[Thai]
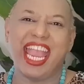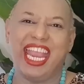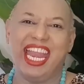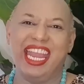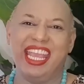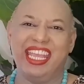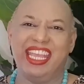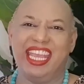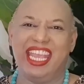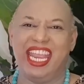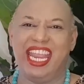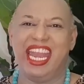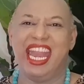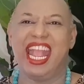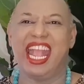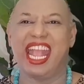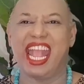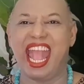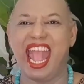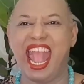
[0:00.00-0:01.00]
ยเลย
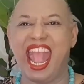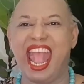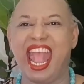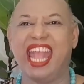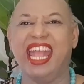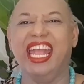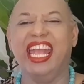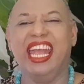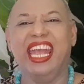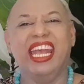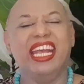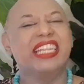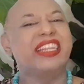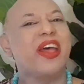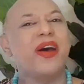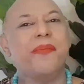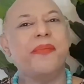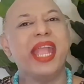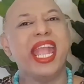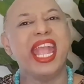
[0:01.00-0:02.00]
นะคะ
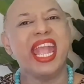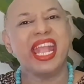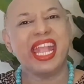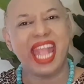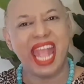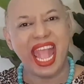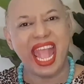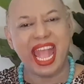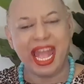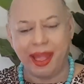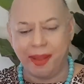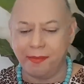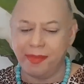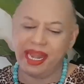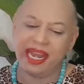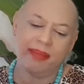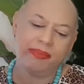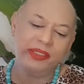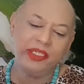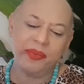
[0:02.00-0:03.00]
ต่อมาค่ะมา
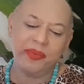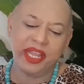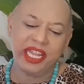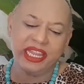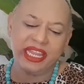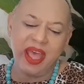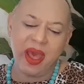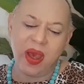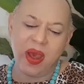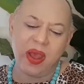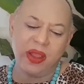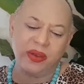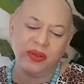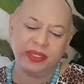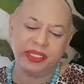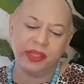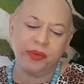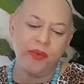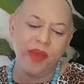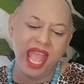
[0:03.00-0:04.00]
รับชมกันต่อดู
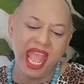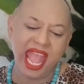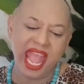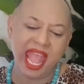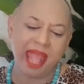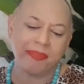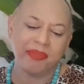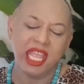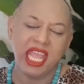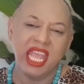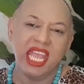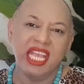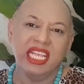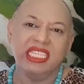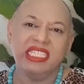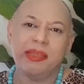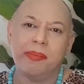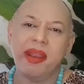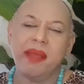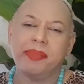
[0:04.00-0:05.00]
ซิว่า
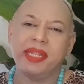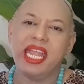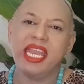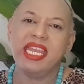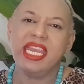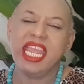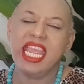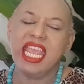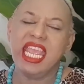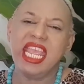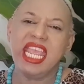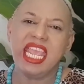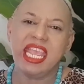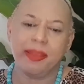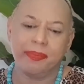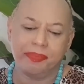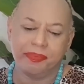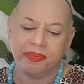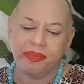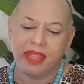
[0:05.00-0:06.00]
สำหรับท่านที่
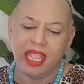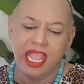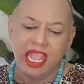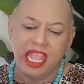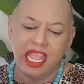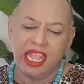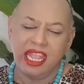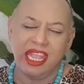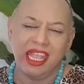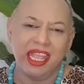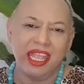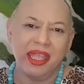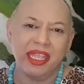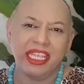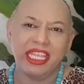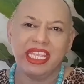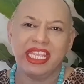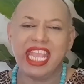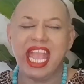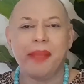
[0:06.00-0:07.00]

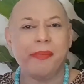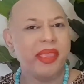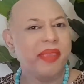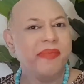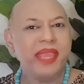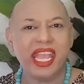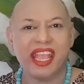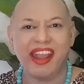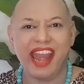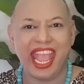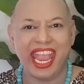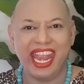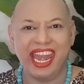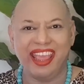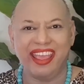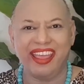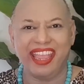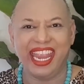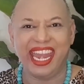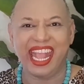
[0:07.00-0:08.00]
ยังไม่มีใคร
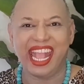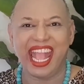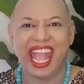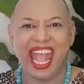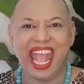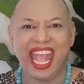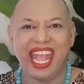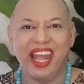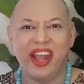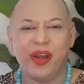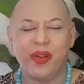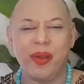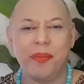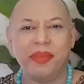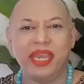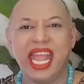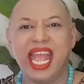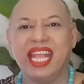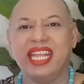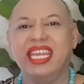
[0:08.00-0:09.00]
เลยนะคะรวม
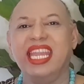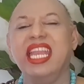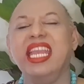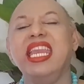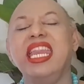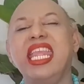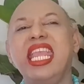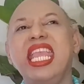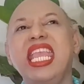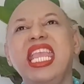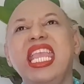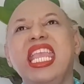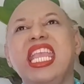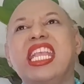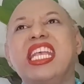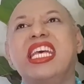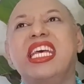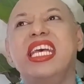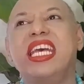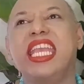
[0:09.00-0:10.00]
ทั้งท่านที่
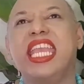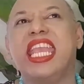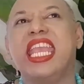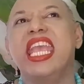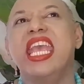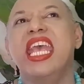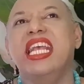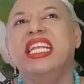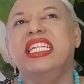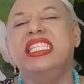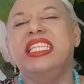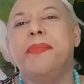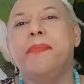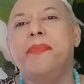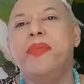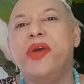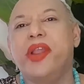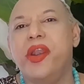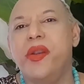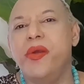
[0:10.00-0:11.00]
เคยเจ็บ
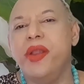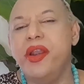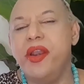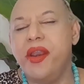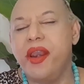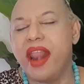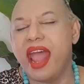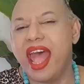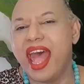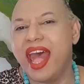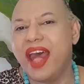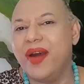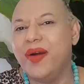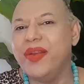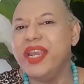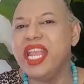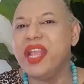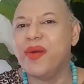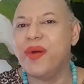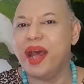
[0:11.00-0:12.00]
ปวดรวดร้าว
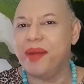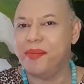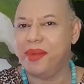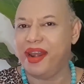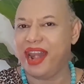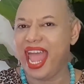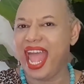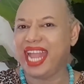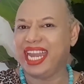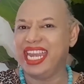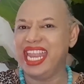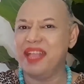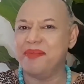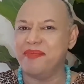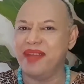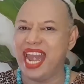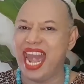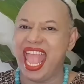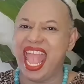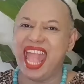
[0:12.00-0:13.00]
ในความรักเนี่ย
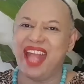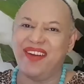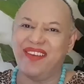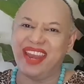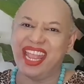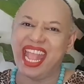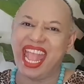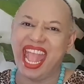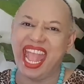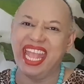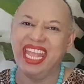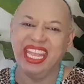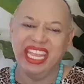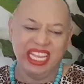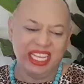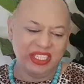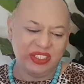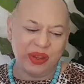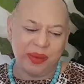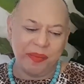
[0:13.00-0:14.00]
มาแล้วนะคะ
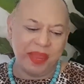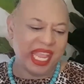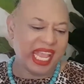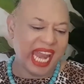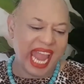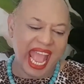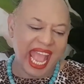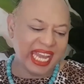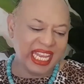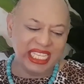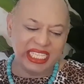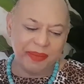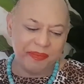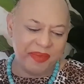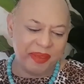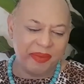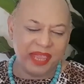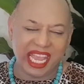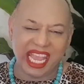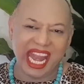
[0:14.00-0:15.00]
จนไม่กล้าที่จะ
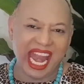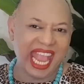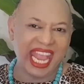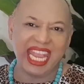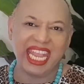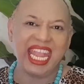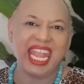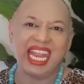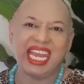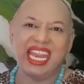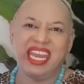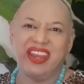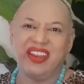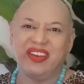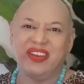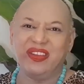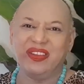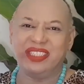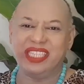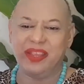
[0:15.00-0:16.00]
มีใครอีกเดี๋ยว
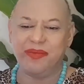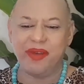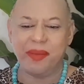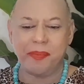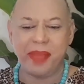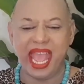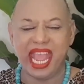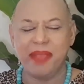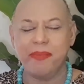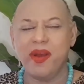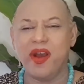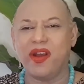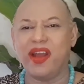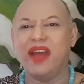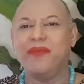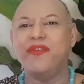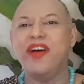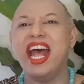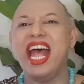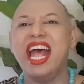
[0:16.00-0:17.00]
ดูซิว่าไพ่บอก
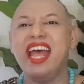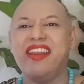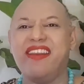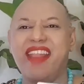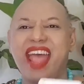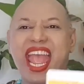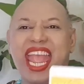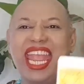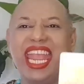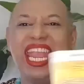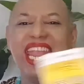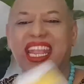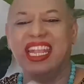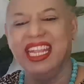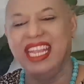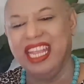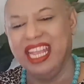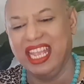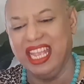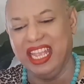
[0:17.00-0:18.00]
ว่าอะไร
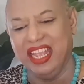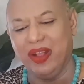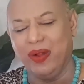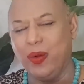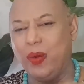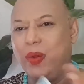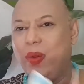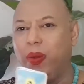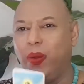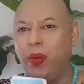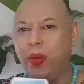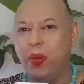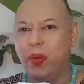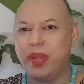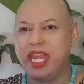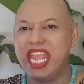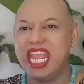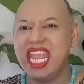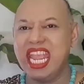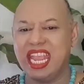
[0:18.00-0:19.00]
โอ้โห
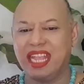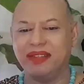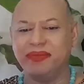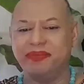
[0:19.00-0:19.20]
นี่